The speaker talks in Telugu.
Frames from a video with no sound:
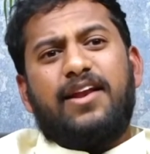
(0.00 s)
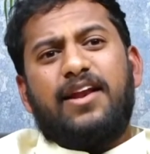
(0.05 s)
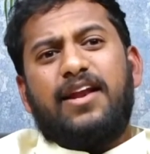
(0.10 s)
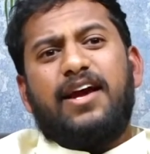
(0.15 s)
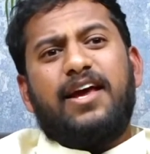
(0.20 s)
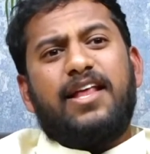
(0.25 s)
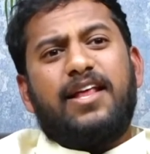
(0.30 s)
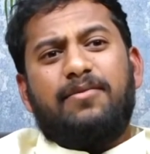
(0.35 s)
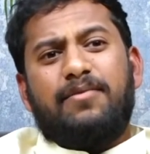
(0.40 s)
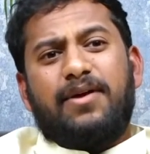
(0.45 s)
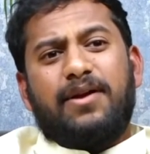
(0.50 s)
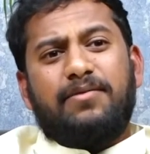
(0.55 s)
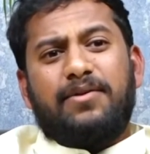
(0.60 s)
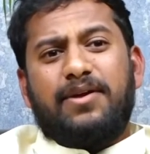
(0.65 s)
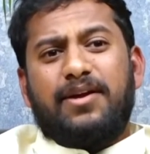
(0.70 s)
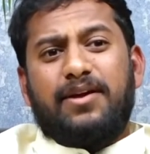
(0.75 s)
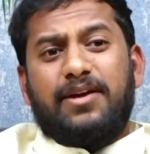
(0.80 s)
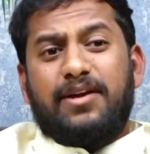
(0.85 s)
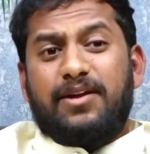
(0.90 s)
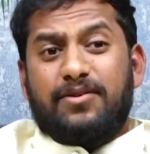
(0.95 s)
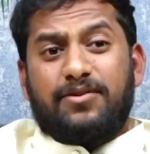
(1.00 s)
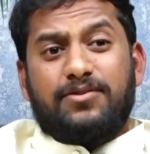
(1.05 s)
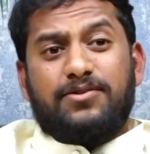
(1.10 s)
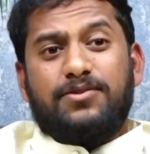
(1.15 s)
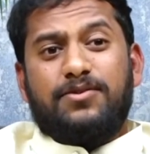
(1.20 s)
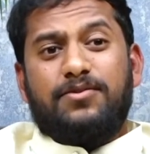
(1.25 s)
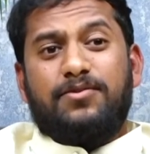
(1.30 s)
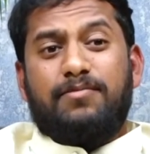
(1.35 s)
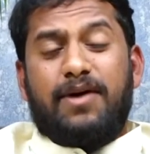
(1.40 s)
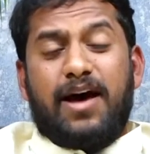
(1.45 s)
వాళ్ళే కదా మనం
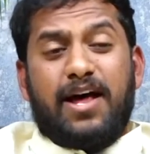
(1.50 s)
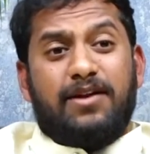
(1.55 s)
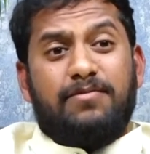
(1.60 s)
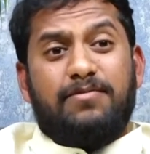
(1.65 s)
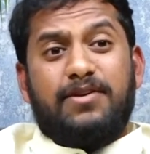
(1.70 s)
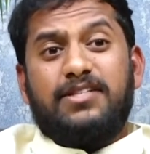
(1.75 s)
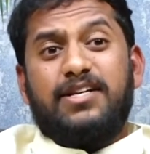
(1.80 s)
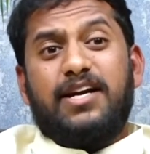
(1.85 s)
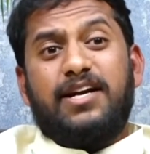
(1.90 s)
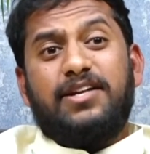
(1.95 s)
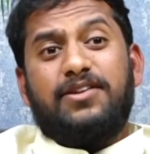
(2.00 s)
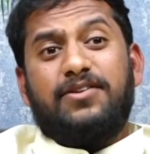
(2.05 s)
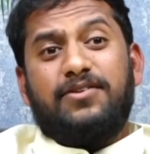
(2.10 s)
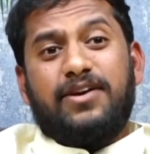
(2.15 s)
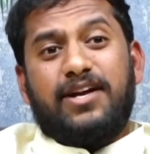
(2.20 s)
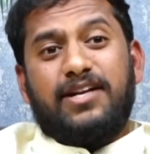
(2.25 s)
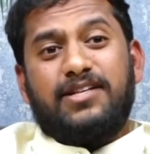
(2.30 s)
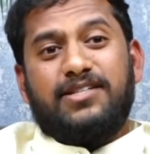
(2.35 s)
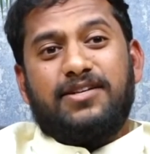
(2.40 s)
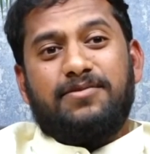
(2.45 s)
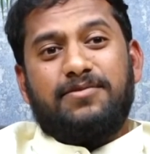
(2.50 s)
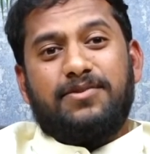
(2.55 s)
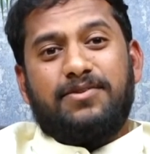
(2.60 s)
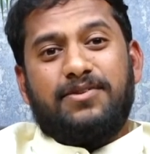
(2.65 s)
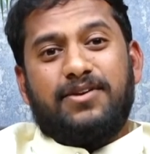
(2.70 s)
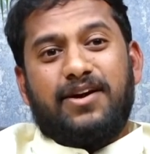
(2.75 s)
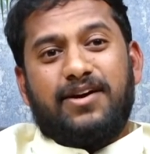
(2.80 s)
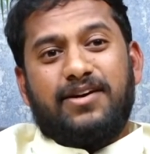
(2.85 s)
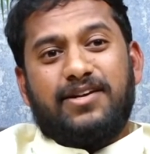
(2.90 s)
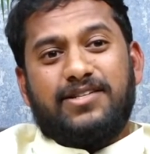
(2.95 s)
ఈరోజు భారీ మెజార్టీతో గెలిచినాం
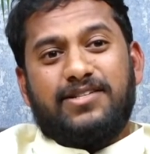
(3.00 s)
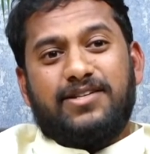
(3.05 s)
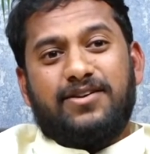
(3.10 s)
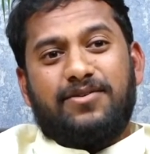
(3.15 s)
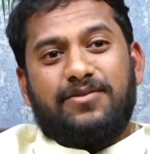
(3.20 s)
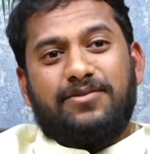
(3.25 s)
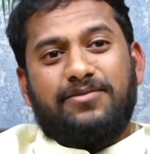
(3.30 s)
యూత్ కాంగ్రెస్లో